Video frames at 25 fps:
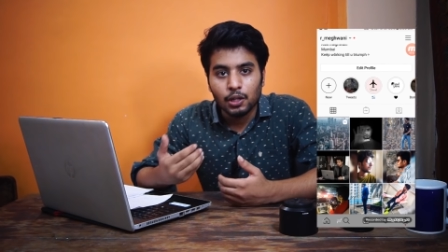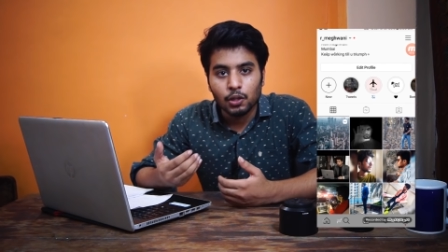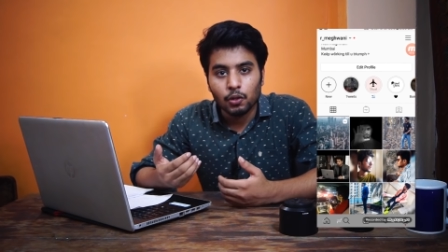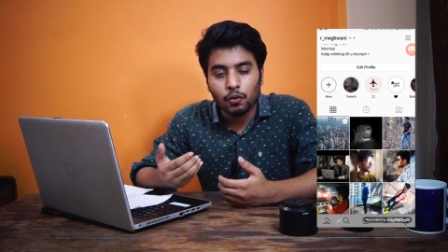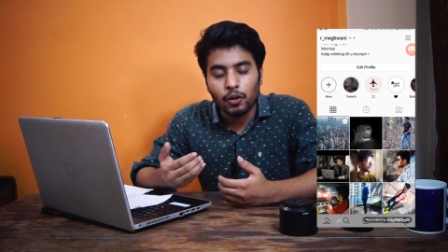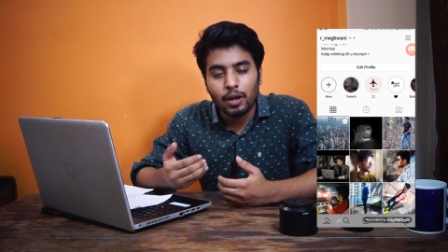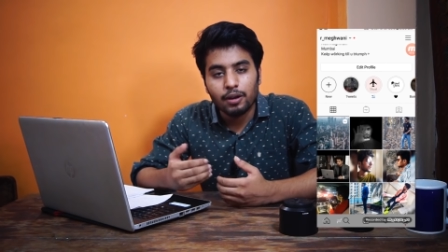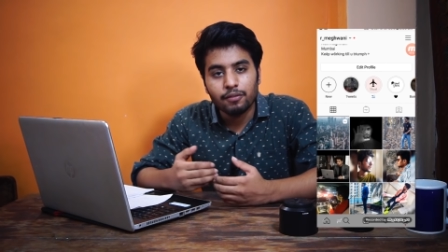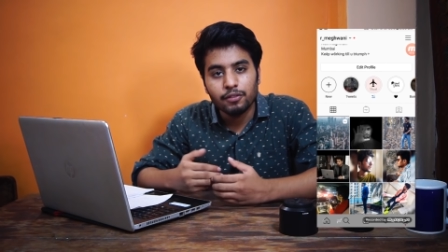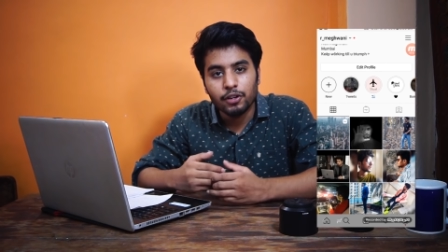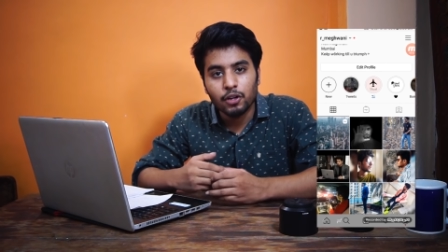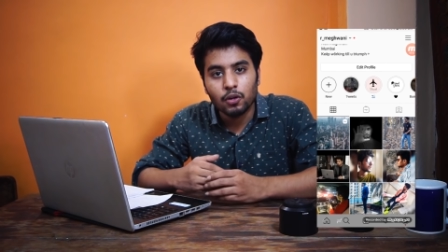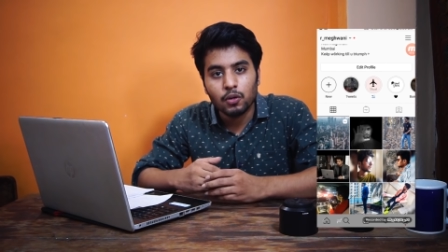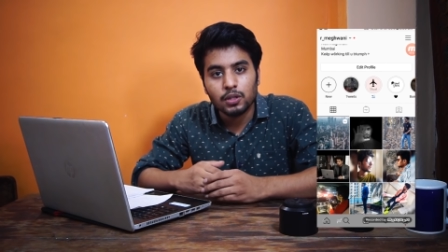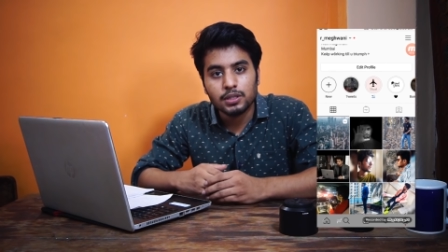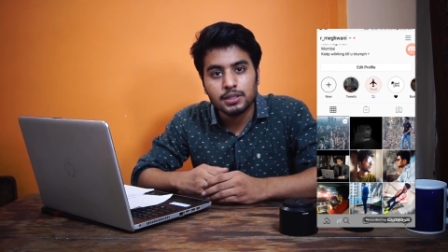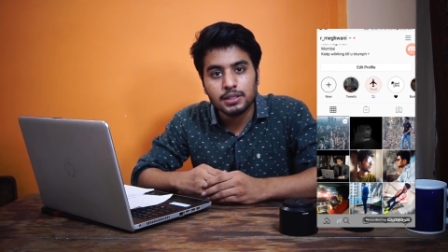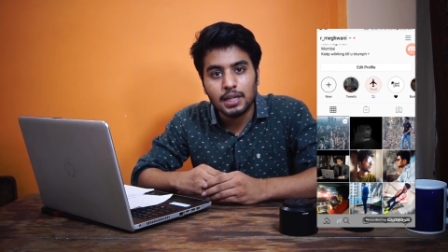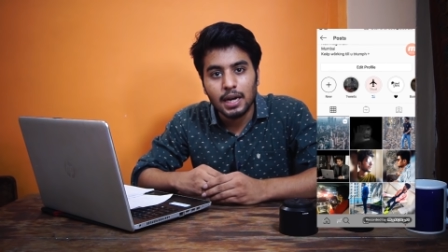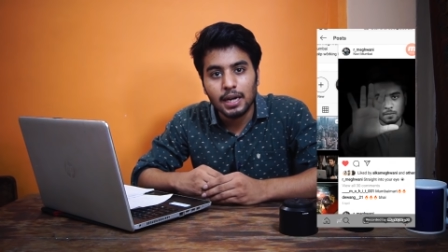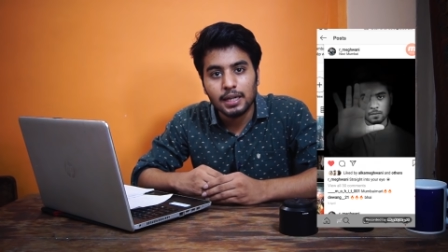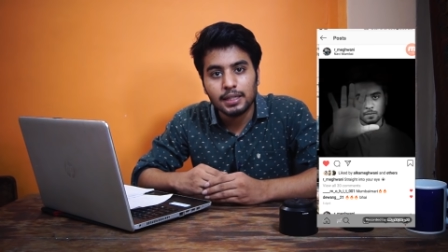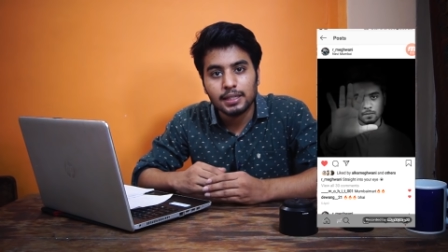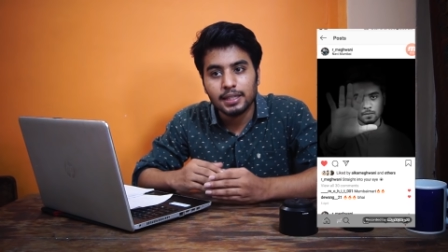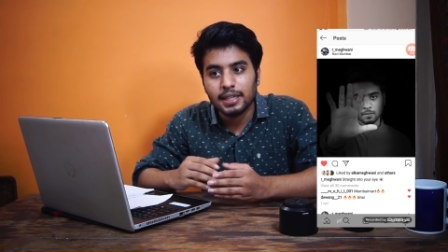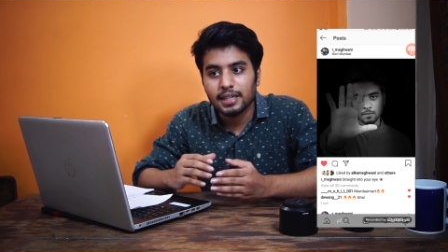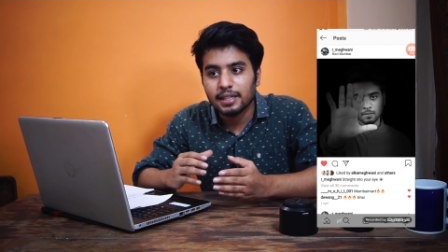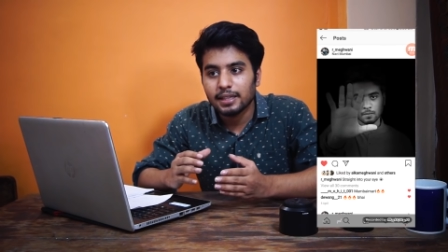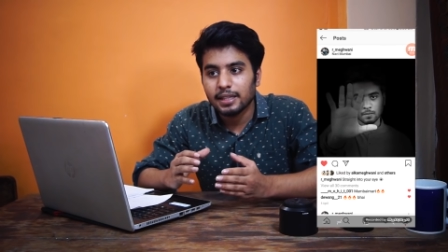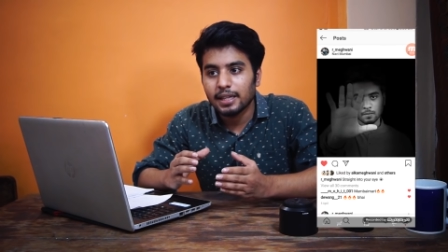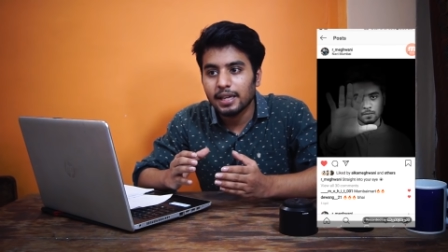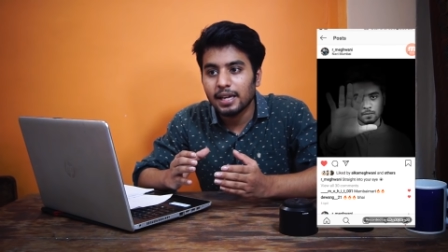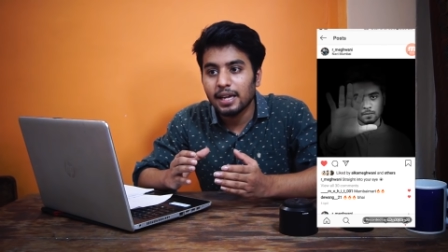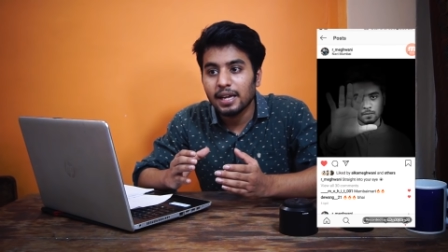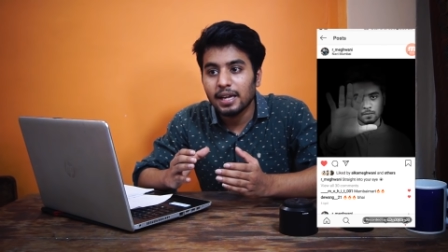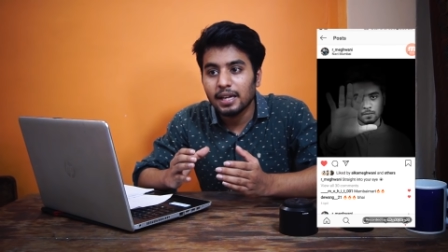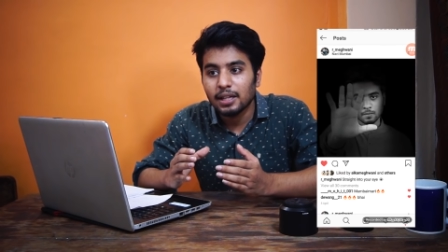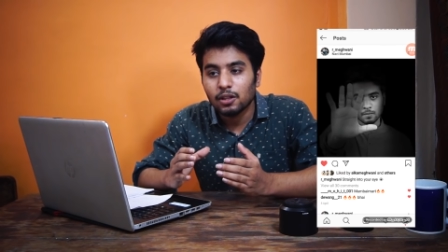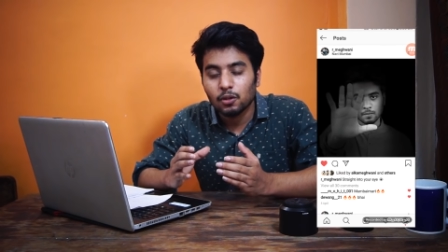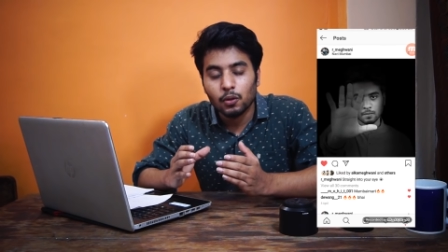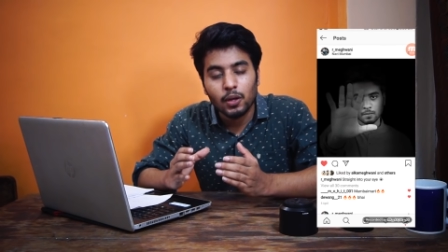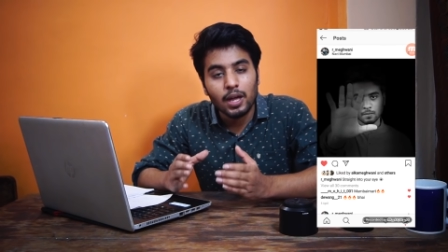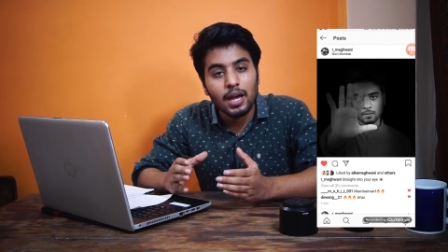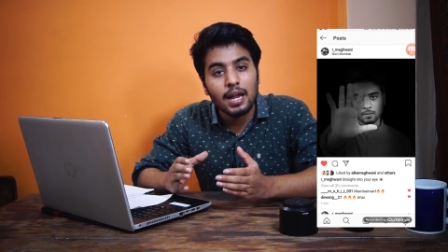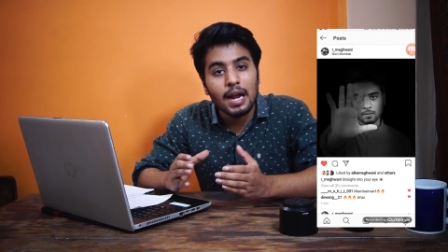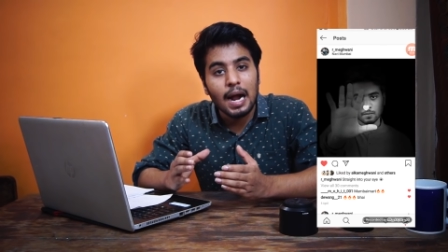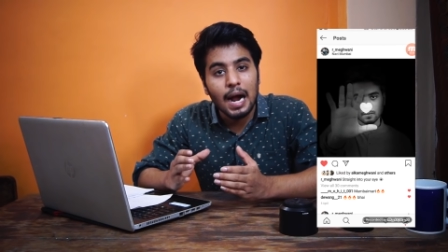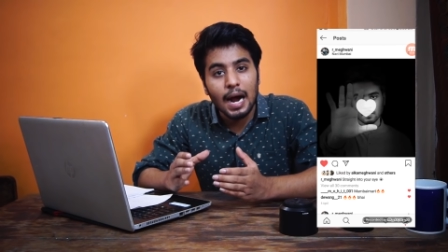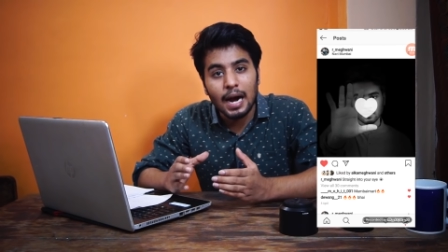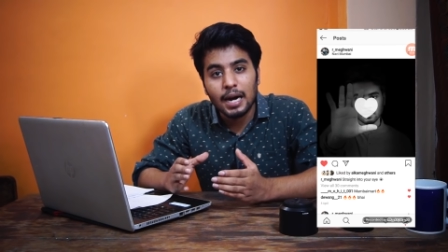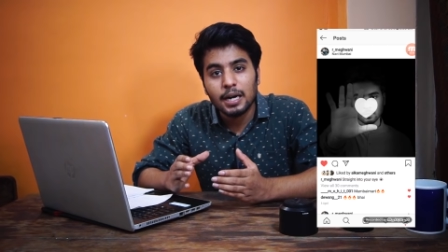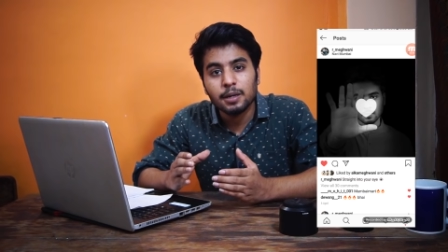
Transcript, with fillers: तो यार वीडियो को स्टार्ट करते हैं तो यार